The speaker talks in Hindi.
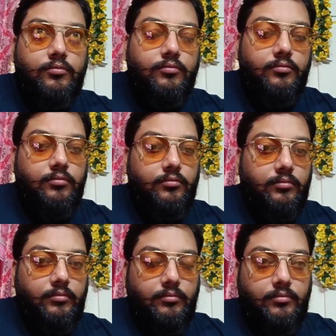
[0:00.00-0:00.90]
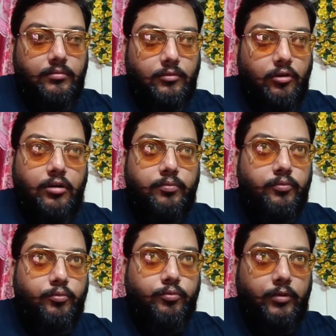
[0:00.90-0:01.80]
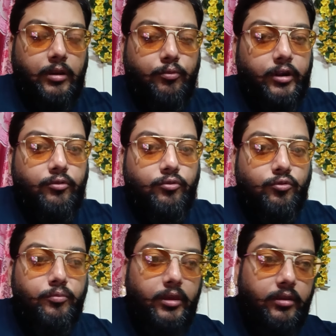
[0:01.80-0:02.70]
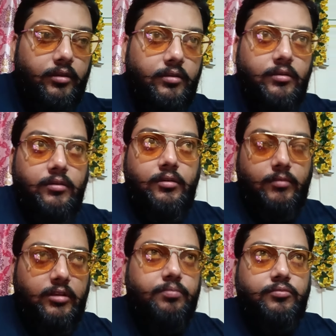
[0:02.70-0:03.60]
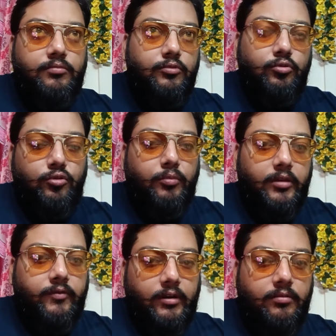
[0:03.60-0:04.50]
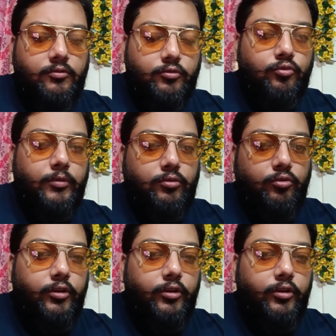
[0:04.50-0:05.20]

और पॉइंट टू टू में मतलब दोनों में इनफैक्ट टू टू में तो